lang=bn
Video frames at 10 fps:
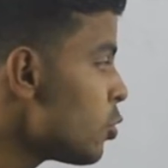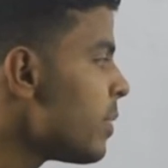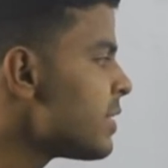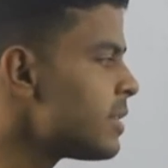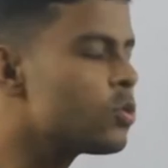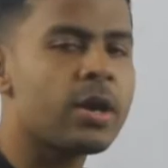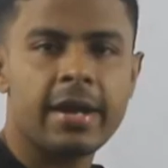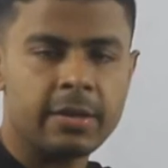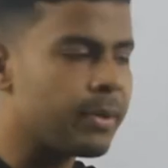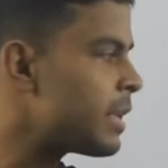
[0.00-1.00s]
ইন্টু বেজ ইন্টু
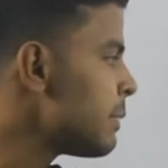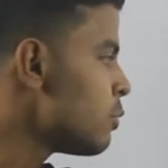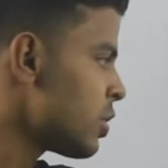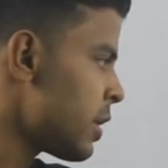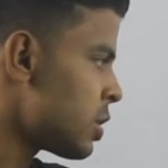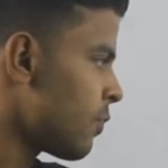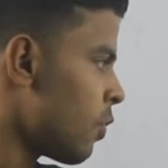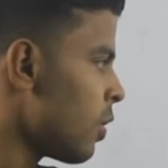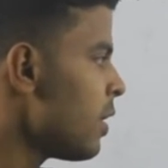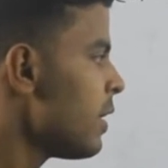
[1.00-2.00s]
হাইট মানে ত্রিভুজের
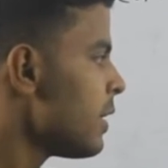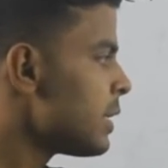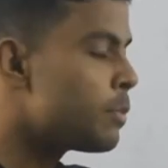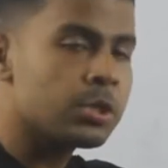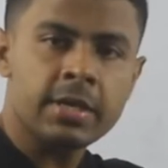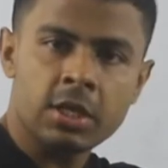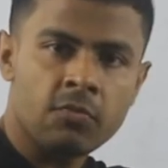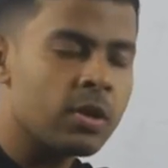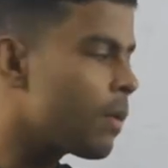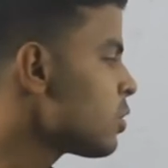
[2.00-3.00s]
ক্ষেত্রফল ত্রিভুজের
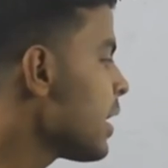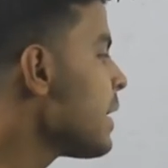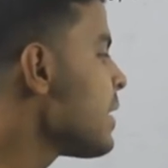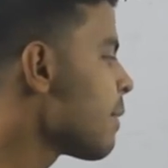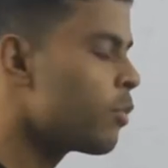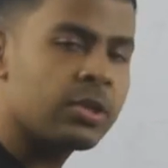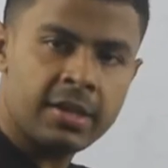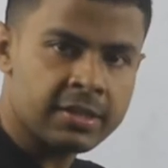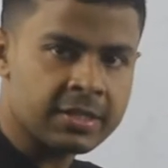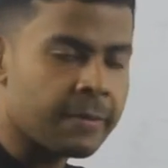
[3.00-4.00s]
ক্ষেত্রফলটা হচ্ছে এরিয়ার মধ্যে
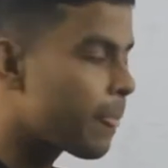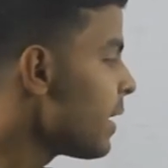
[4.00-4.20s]
আছে